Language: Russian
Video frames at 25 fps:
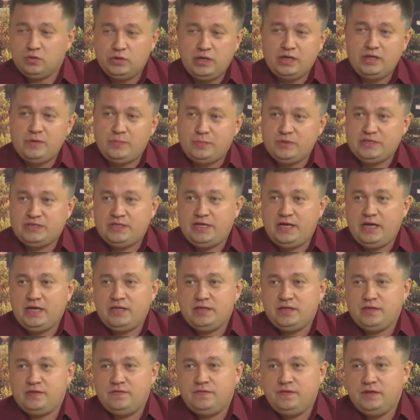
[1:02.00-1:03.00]
куда-то
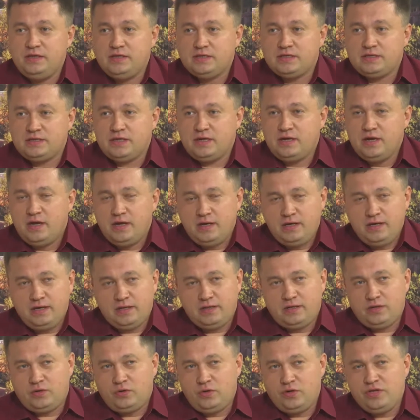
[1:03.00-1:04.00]
постоянно двигаться.
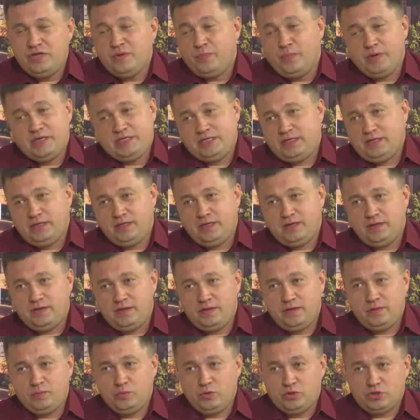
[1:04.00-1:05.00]
Я такой непоседа
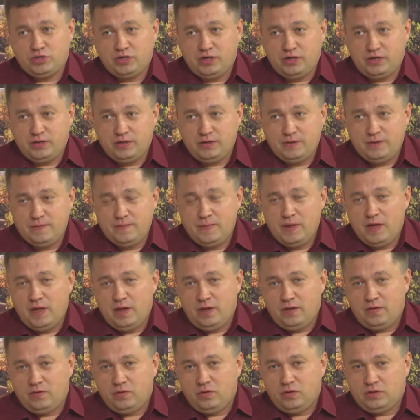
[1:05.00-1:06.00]
немножко.
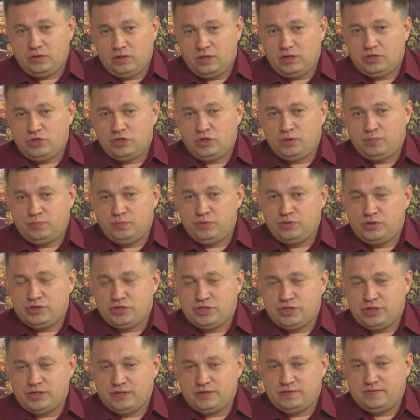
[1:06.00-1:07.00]
Вот. Насчет
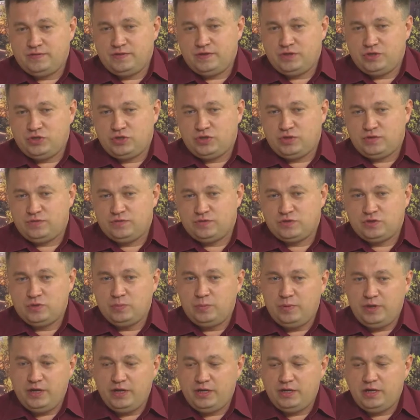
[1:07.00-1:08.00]
путешествий, насчет
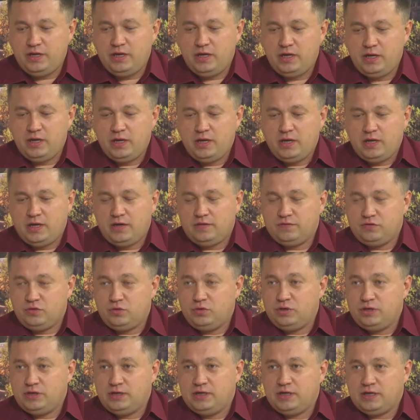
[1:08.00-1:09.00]
выступлений в
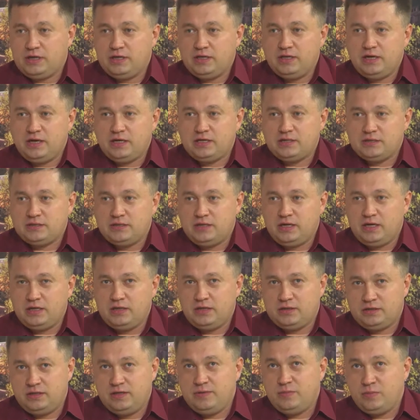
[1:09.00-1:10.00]
других городах и
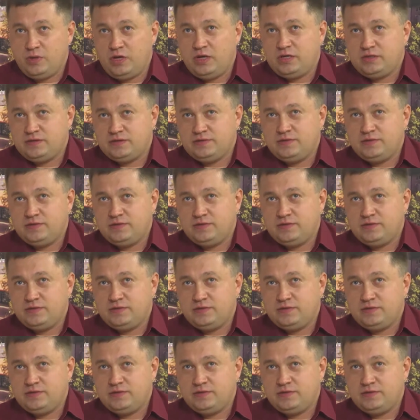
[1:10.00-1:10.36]
странах, для меня